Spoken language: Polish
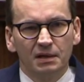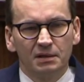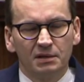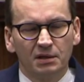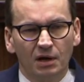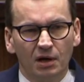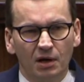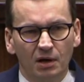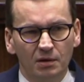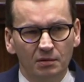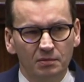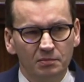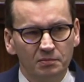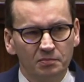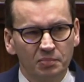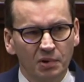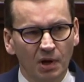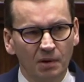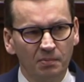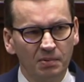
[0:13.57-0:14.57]
To
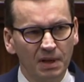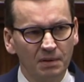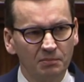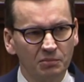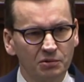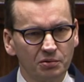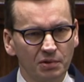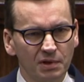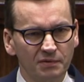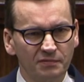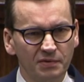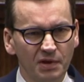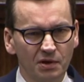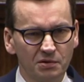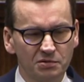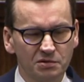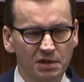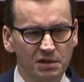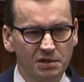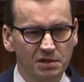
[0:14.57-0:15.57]
problem, który
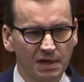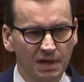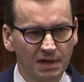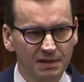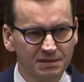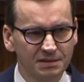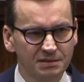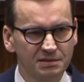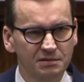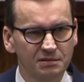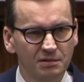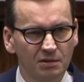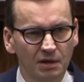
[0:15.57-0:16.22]
wiąże się z